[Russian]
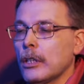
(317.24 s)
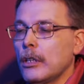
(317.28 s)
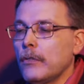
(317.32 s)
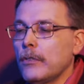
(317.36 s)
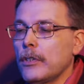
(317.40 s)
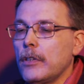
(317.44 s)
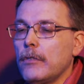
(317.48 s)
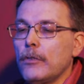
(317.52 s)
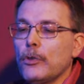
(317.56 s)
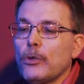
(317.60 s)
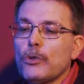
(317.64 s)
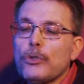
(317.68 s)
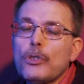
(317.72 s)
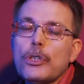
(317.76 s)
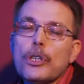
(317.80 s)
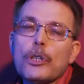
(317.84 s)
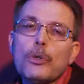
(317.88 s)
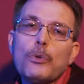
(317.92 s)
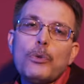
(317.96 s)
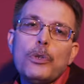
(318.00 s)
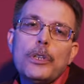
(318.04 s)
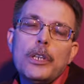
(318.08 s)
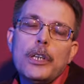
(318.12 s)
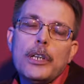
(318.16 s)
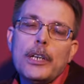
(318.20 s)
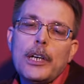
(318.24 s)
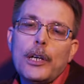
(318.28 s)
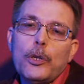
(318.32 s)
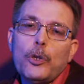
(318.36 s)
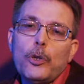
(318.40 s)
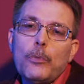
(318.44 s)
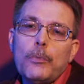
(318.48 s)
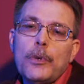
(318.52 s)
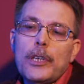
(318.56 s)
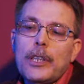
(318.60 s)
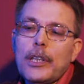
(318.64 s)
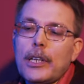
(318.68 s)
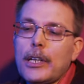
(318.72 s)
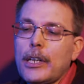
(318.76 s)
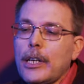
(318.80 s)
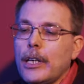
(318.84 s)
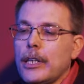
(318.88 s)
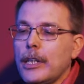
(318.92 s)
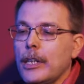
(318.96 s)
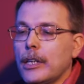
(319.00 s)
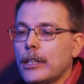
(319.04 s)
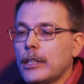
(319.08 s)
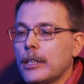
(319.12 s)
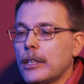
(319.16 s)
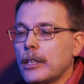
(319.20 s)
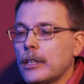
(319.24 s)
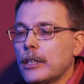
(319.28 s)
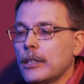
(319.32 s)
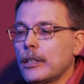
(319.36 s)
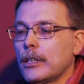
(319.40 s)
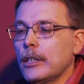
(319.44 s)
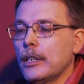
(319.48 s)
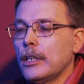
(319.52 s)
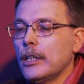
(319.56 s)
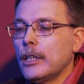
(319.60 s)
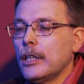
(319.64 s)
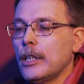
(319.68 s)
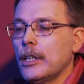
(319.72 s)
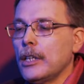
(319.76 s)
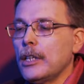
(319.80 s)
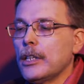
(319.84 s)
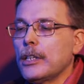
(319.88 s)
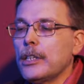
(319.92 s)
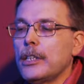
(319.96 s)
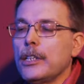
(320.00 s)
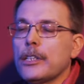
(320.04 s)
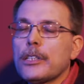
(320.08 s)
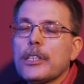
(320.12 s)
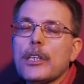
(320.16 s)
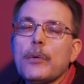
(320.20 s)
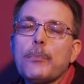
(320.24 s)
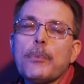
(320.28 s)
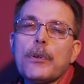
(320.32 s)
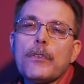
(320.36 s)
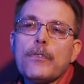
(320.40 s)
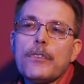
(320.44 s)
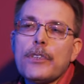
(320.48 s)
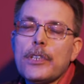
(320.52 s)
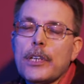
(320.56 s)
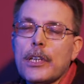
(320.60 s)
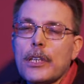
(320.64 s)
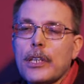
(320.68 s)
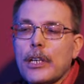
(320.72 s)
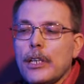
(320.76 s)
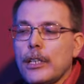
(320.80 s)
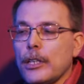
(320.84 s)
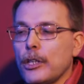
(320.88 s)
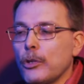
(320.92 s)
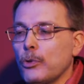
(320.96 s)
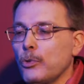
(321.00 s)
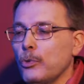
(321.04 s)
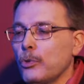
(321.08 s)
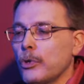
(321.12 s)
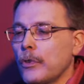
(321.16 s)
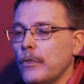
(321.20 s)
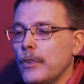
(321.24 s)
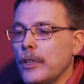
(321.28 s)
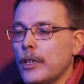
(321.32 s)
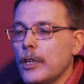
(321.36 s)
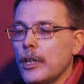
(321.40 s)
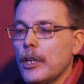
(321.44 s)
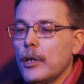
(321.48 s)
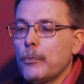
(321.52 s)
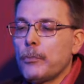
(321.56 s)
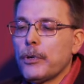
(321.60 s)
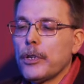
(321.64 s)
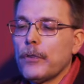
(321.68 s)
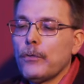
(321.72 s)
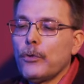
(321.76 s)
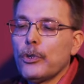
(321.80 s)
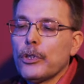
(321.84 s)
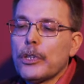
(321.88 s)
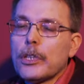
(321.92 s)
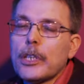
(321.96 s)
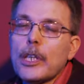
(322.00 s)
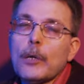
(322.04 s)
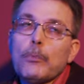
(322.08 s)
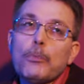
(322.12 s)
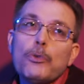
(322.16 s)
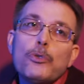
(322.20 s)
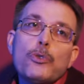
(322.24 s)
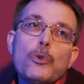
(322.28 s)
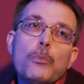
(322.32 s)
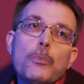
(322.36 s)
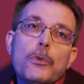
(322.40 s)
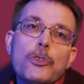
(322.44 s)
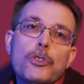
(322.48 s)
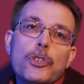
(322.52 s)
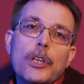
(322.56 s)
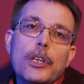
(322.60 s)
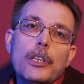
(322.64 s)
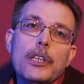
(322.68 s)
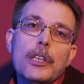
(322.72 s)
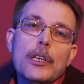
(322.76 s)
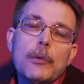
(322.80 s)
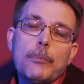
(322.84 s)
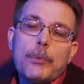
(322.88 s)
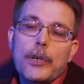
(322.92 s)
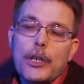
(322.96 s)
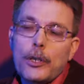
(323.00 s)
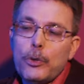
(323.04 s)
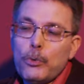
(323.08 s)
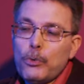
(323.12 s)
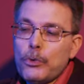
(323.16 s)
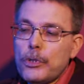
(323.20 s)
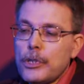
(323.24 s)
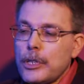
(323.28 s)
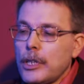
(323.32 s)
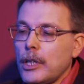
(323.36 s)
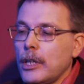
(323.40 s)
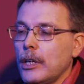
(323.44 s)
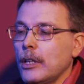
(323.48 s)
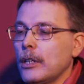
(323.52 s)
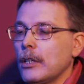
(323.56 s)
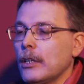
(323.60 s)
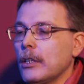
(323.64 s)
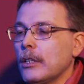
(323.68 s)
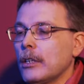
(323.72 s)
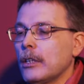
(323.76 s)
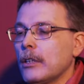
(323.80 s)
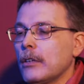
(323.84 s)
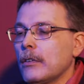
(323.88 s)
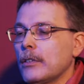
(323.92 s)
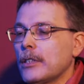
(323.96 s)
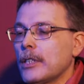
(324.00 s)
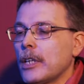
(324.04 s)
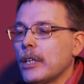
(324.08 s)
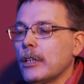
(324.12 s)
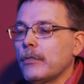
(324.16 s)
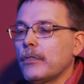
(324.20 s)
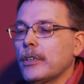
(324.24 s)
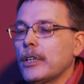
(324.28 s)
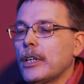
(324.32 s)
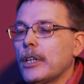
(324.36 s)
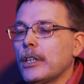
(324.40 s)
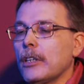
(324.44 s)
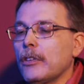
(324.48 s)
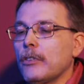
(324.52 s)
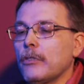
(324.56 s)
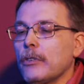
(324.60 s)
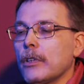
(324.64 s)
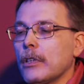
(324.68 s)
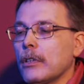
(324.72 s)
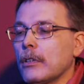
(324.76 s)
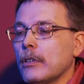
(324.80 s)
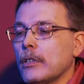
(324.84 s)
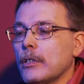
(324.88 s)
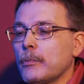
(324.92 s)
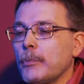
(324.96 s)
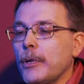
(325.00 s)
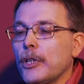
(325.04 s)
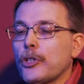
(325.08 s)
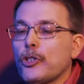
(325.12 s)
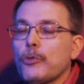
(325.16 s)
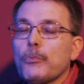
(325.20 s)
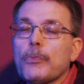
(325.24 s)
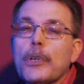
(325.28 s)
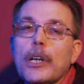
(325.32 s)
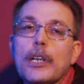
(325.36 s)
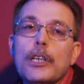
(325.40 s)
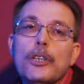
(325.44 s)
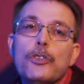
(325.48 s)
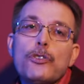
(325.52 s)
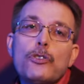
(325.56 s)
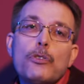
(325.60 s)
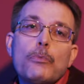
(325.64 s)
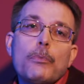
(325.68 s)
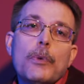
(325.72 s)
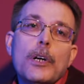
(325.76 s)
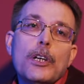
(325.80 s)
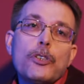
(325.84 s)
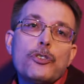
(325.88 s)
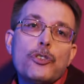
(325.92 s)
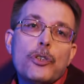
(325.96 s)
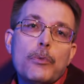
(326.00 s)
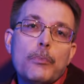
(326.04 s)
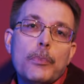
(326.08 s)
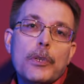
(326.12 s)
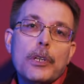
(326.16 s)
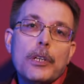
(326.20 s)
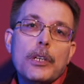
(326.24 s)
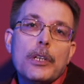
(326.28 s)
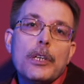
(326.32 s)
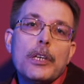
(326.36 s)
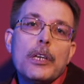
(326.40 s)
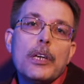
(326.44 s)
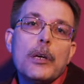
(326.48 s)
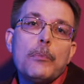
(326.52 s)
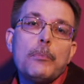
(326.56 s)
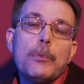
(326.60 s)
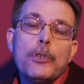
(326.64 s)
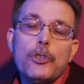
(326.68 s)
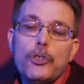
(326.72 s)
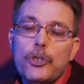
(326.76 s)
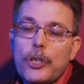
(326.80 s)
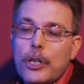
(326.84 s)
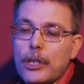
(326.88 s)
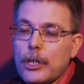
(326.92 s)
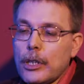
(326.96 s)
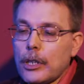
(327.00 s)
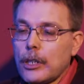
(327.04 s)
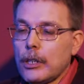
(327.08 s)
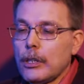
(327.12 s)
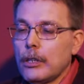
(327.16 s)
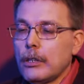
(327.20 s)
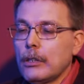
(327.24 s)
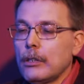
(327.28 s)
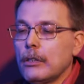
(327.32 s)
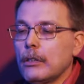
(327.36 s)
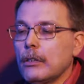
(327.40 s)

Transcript: В 90-е годы экономия на корректорах и их низкий профессиональный уровень приводит к тому, что печатная продукция стала выходить с большим количеством ошибок и опечаток.